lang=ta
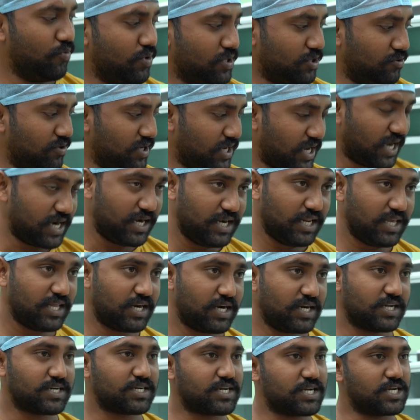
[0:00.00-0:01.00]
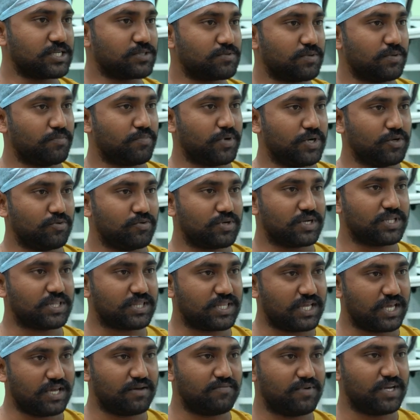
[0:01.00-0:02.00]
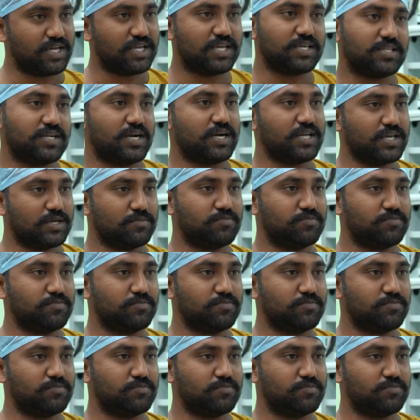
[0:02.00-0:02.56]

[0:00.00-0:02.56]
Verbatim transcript: ஒருத்தவங்களுக்கு கல்லீரலை டிரான்ஸ்பிளண்ட் பண்ணுன்ற தேவை எதனால்